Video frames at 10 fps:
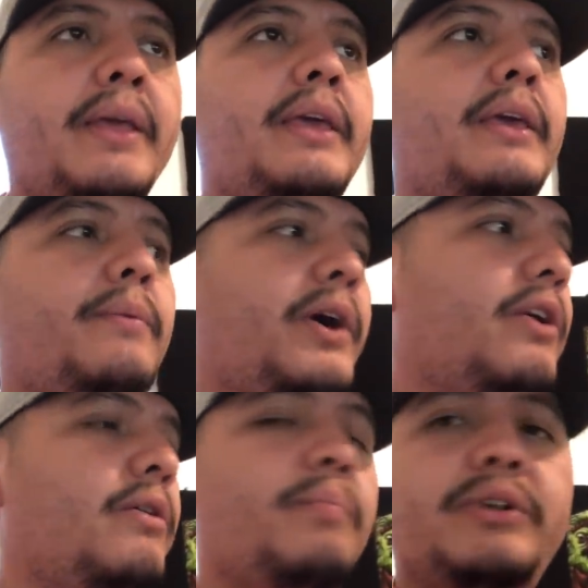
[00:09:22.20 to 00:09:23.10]
Y
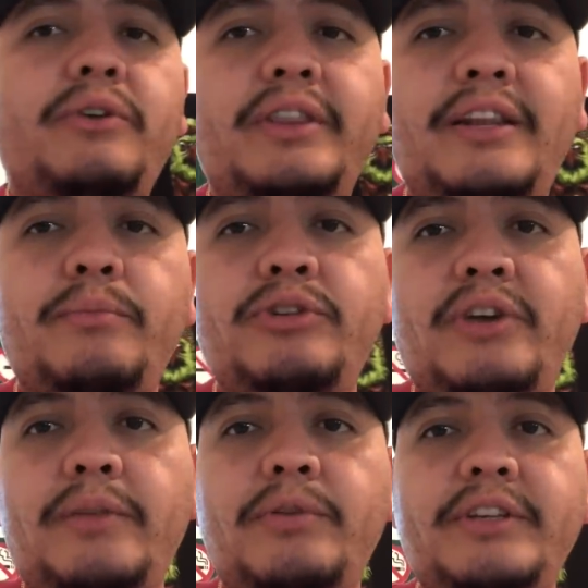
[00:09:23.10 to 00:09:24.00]
bueno, pues ahorita les muestro
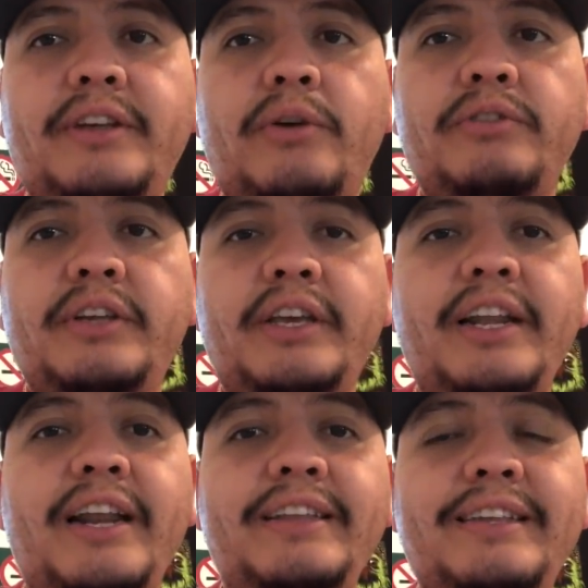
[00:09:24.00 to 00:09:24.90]
las bolsas que conseguí,
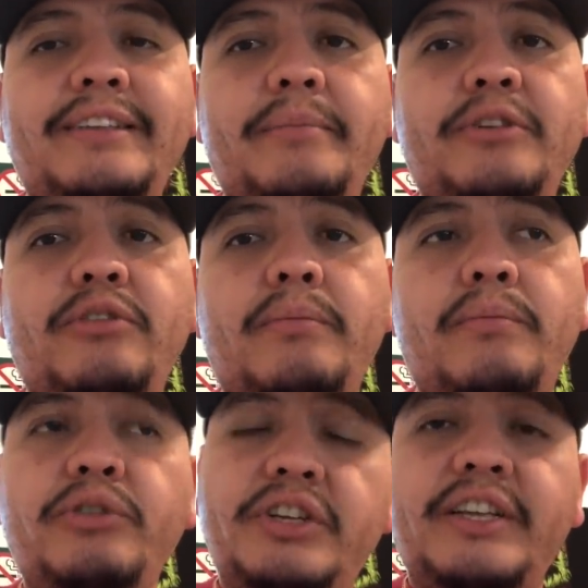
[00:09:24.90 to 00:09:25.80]
la neta se me hizo
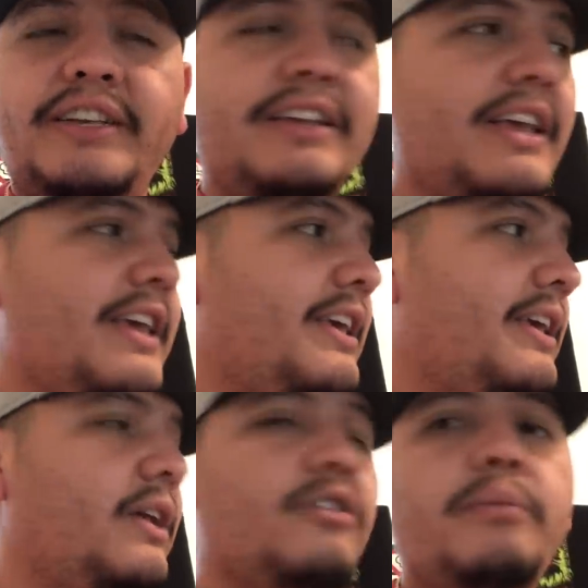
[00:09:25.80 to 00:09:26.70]
muy chidas
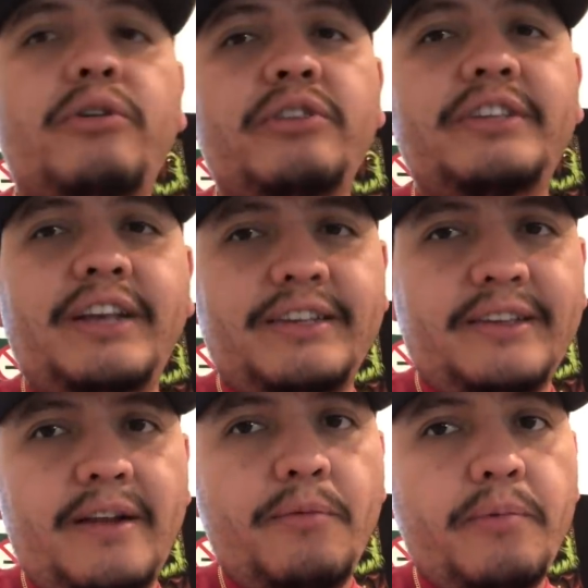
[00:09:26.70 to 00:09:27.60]
y los morros dicen que se
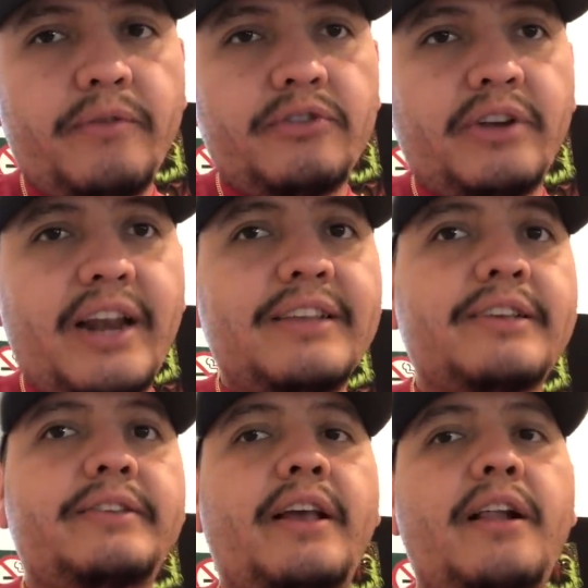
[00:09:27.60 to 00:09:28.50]
ven muy profesionales,
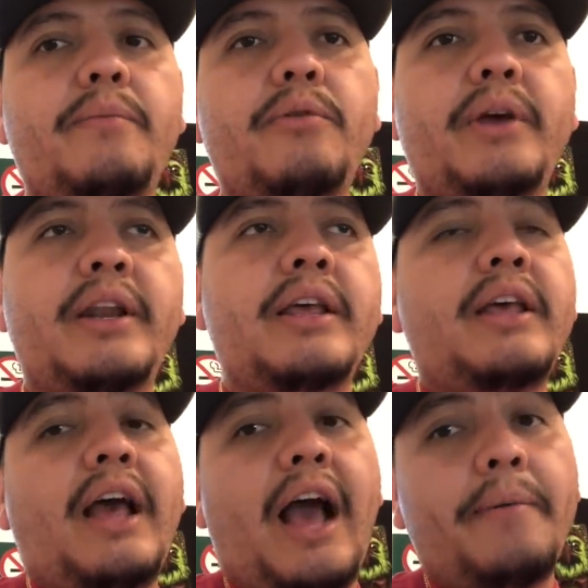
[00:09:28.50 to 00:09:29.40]
que se ven muy bien.
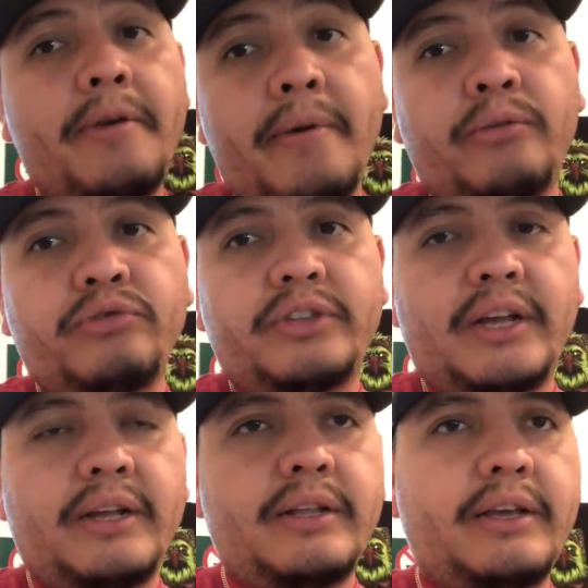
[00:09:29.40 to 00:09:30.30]
A mí me
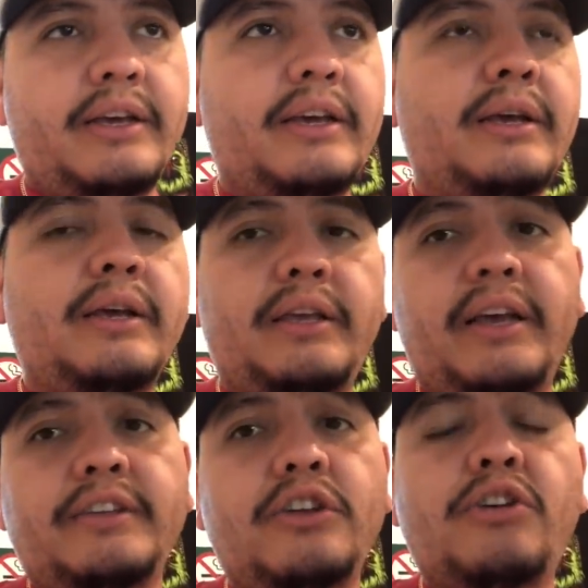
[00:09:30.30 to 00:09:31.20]
gusta eh, y
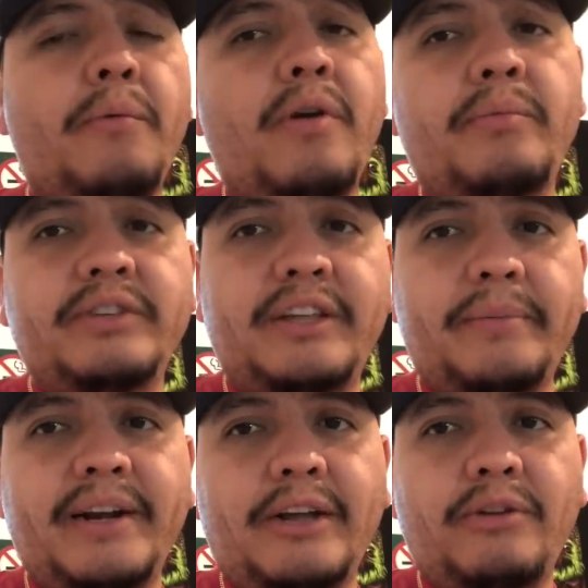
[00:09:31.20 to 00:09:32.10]
así es como lo vamos a estar
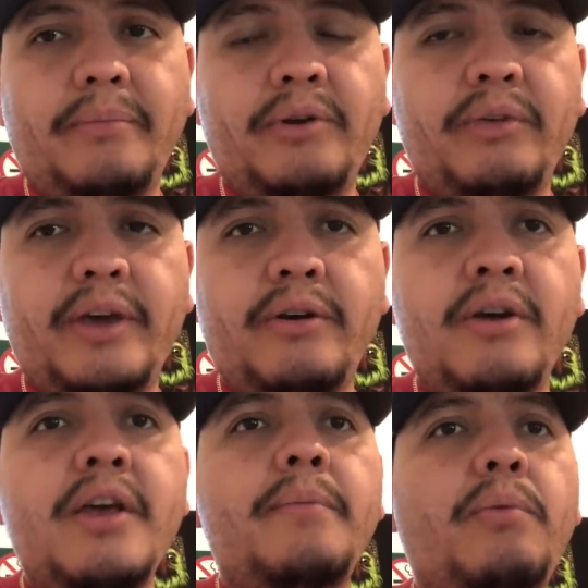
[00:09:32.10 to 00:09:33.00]
manejando el menudeo
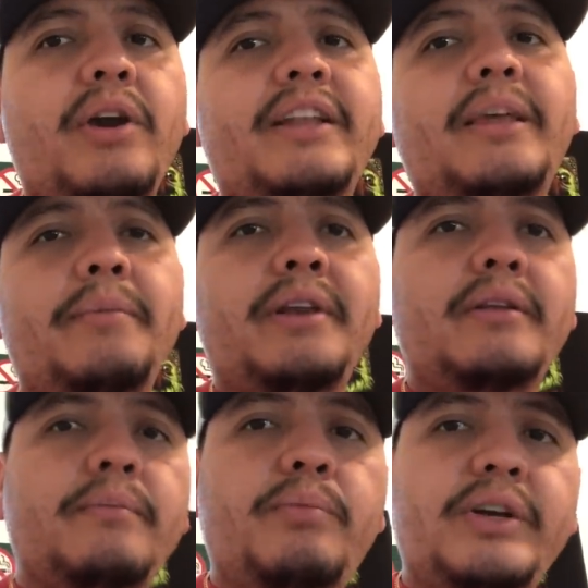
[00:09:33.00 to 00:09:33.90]
porque
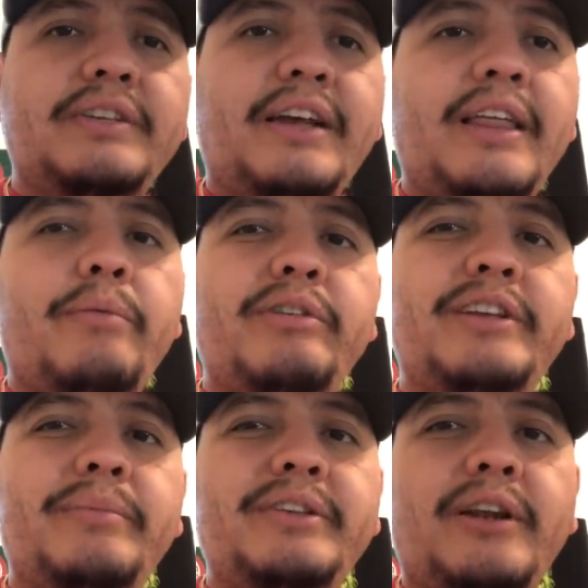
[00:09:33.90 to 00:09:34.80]
también pues cada
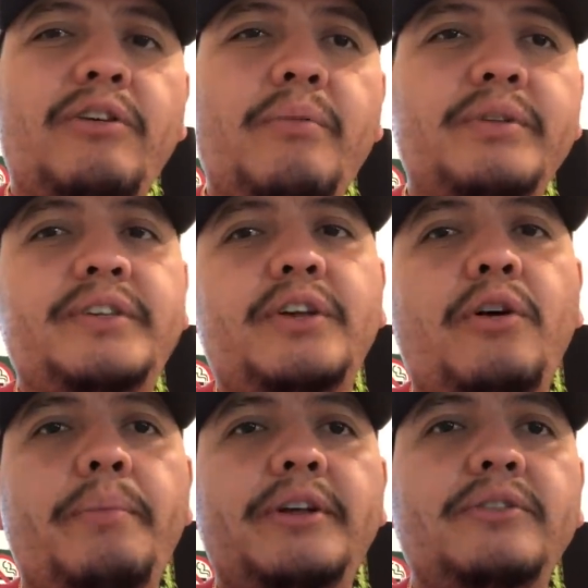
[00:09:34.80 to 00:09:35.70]
bolsa me salió como en
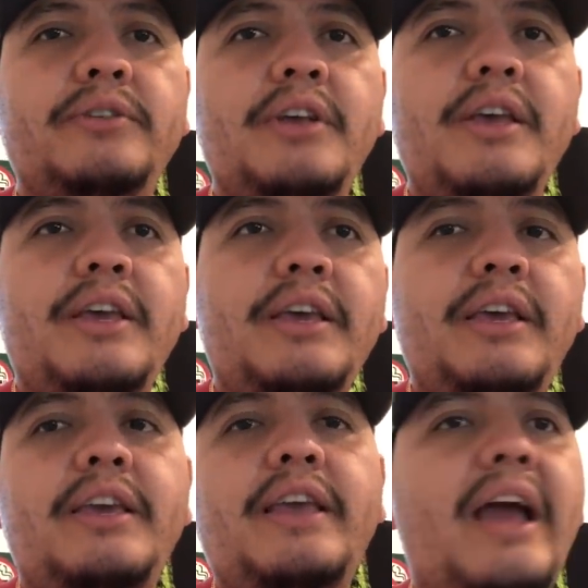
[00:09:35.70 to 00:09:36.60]
5 pesos
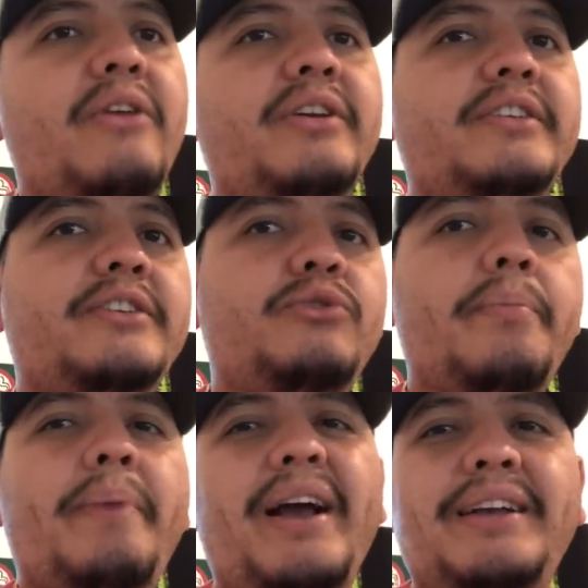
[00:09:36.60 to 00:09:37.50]
y ya no necesito
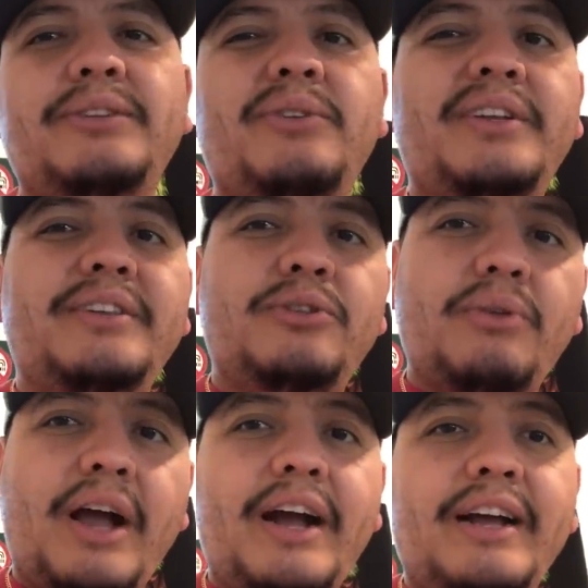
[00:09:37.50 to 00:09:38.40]
empaques, no necesito
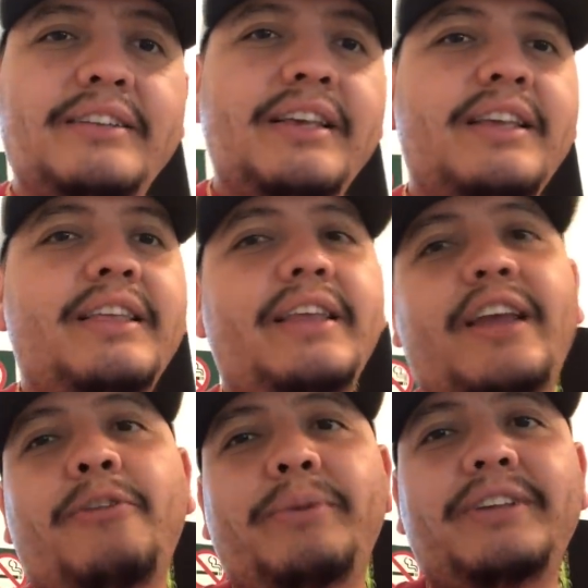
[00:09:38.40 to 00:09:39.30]
cajas, ya ahí
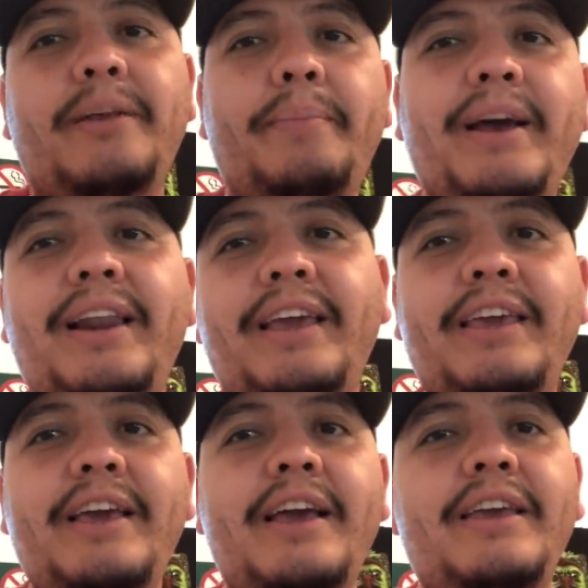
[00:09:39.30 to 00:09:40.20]
nomás se le pega la
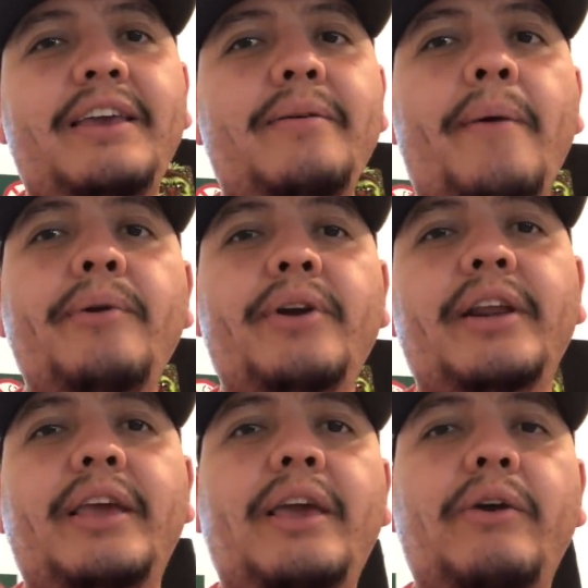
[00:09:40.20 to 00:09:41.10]
guía y vámonos
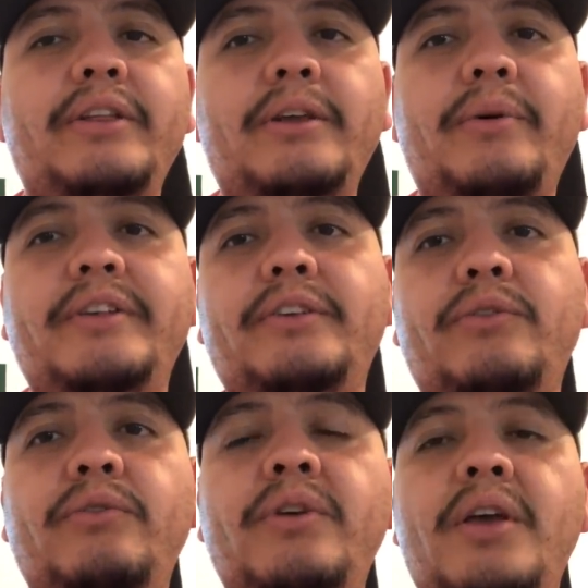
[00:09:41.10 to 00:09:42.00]
Ricky. Ahorita voy a hacer
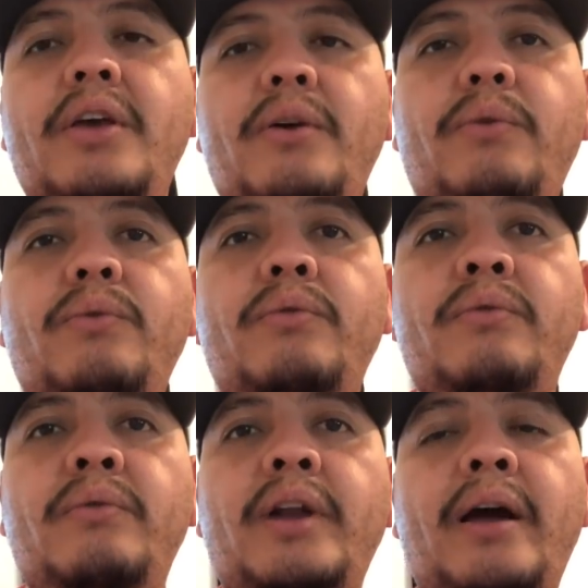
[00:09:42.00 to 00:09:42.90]
un,
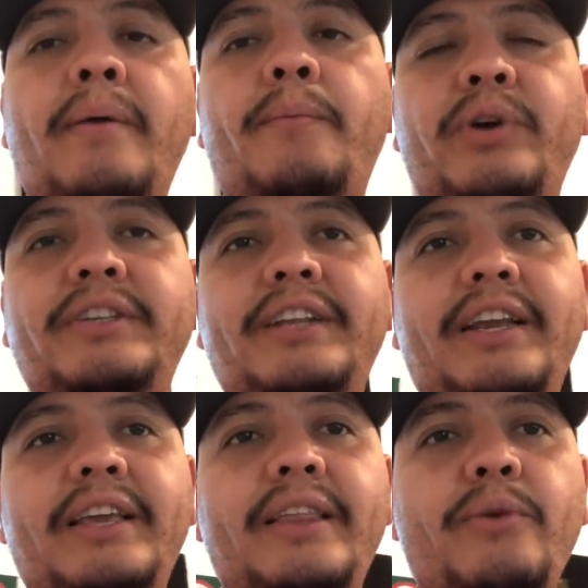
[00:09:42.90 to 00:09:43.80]
una muestra
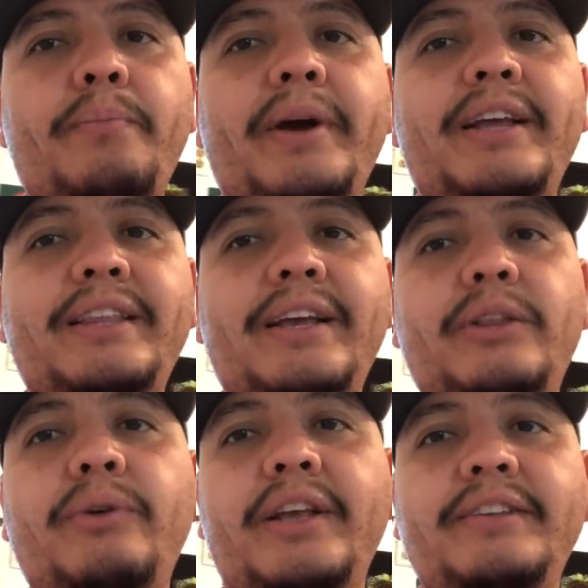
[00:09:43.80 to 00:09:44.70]
aquí de un paquete que
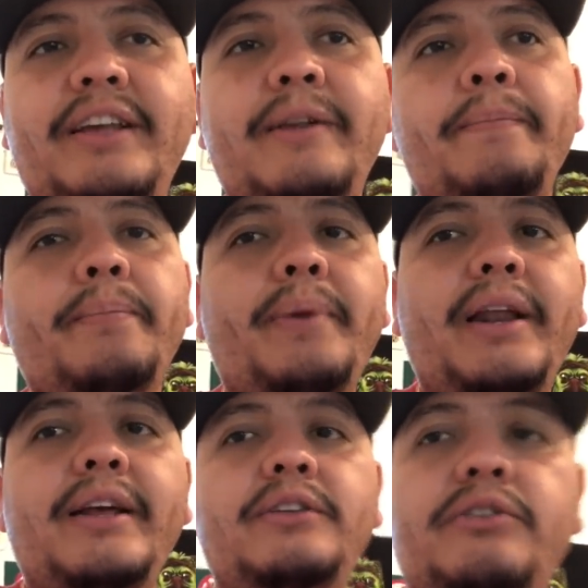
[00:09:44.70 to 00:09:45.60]
tengo que hacer
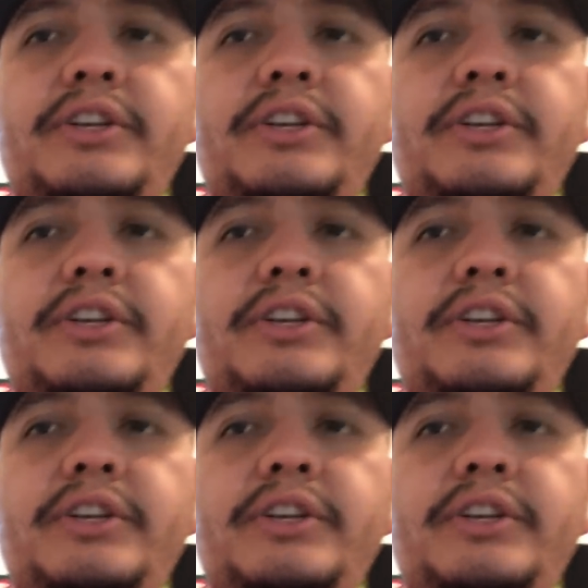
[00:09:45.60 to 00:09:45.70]
para que se lo